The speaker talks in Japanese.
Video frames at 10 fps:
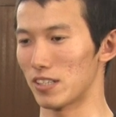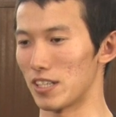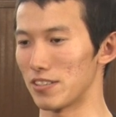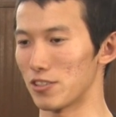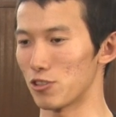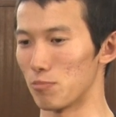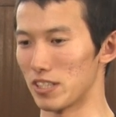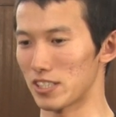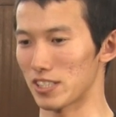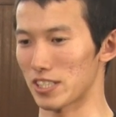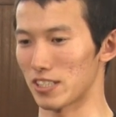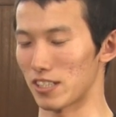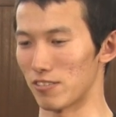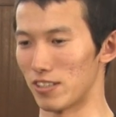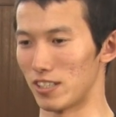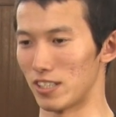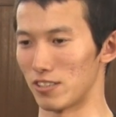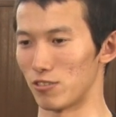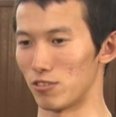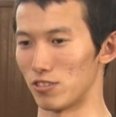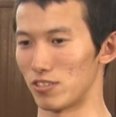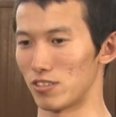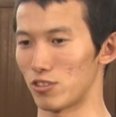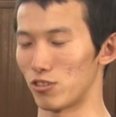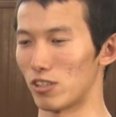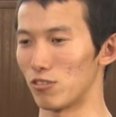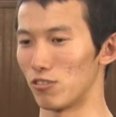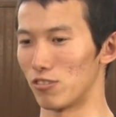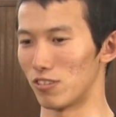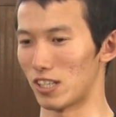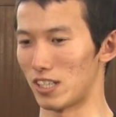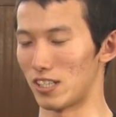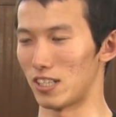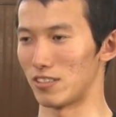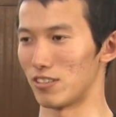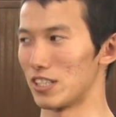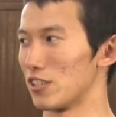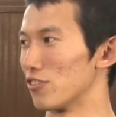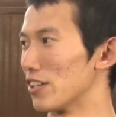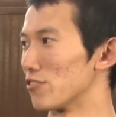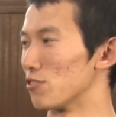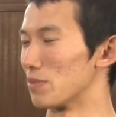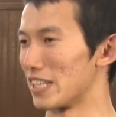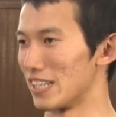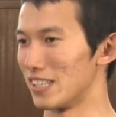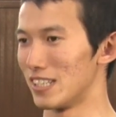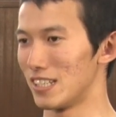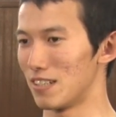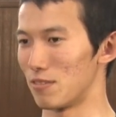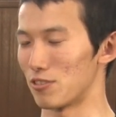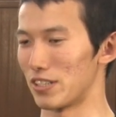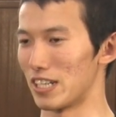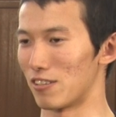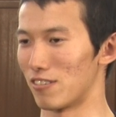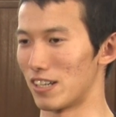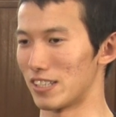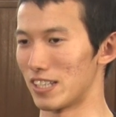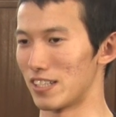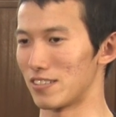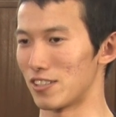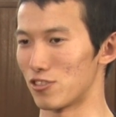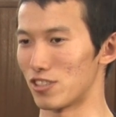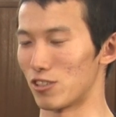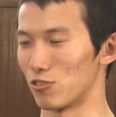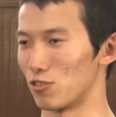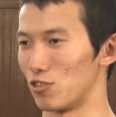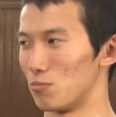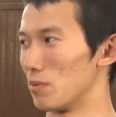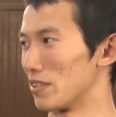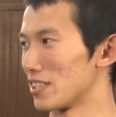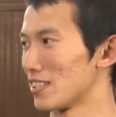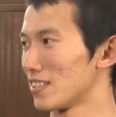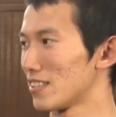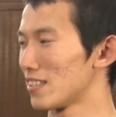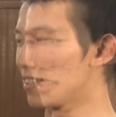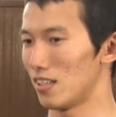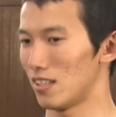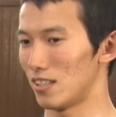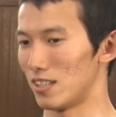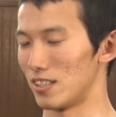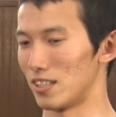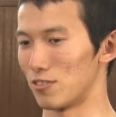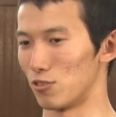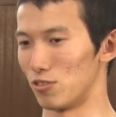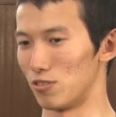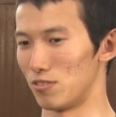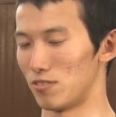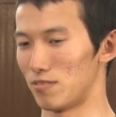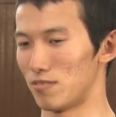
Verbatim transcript: 競輪選手を目指したきっかけは、えっと、小学校の頃から兄のレースを見て、それに憧れて選手になろうと思いました。はいえっと